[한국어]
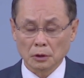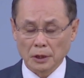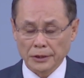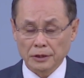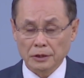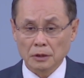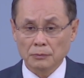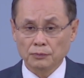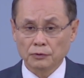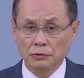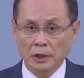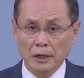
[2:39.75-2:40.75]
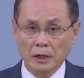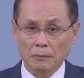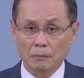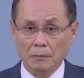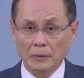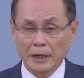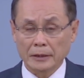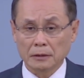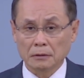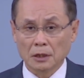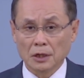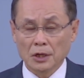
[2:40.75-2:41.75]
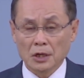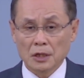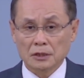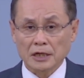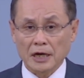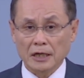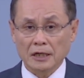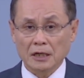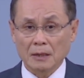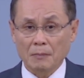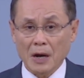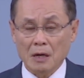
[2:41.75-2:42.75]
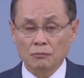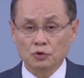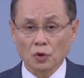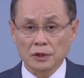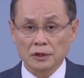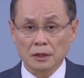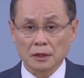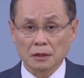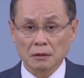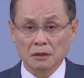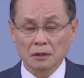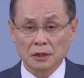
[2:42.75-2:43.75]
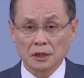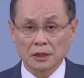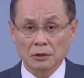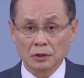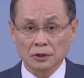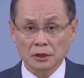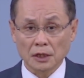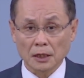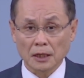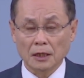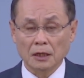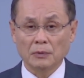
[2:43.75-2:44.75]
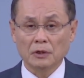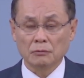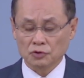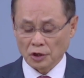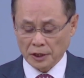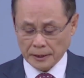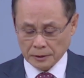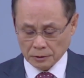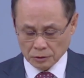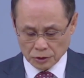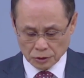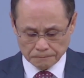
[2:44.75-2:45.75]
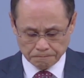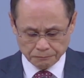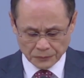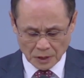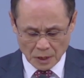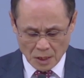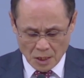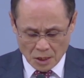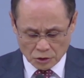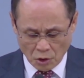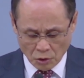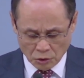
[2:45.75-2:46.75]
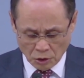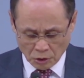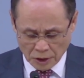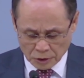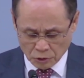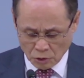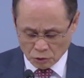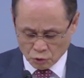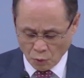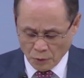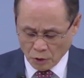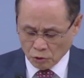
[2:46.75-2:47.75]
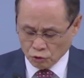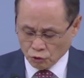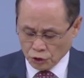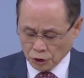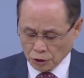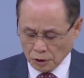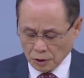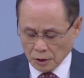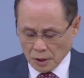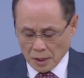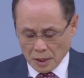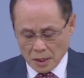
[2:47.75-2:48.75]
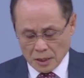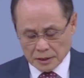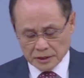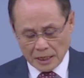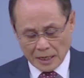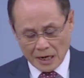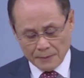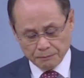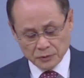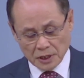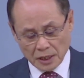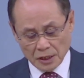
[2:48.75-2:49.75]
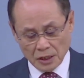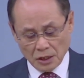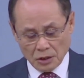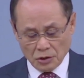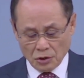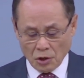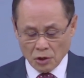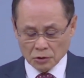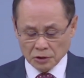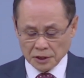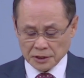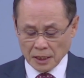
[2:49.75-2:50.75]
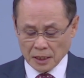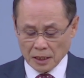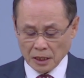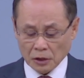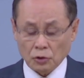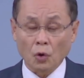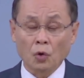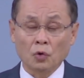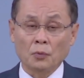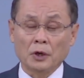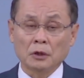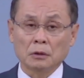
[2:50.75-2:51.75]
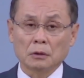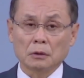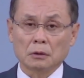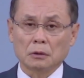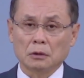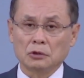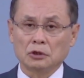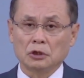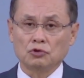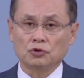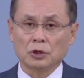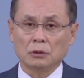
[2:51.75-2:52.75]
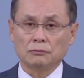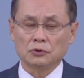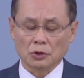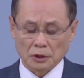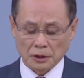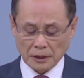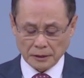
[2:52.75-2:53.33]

이분의 말은 자기가 마음속에 느끼는 것이 하나님의 음성이라는 거죠. 성령께서 조명을 주시어 갑자기 영의 생각이 떠오르면 그것이 주의 음성이다.